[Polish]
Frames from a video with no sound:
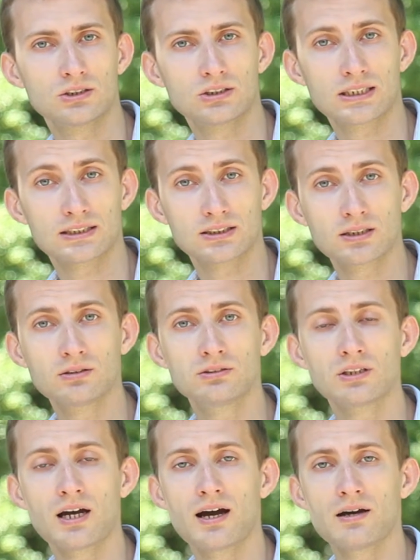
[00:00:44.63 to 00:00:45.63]
że każdego
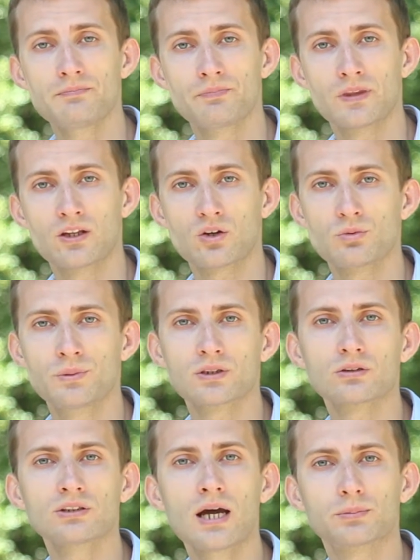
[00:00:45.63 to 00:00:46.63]
dnia robimy
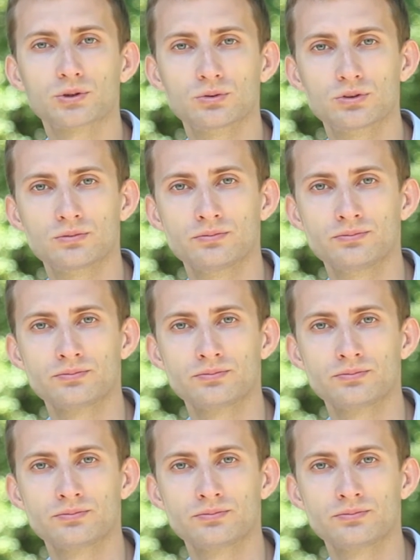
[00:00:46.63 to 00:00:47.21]
krok naprzód.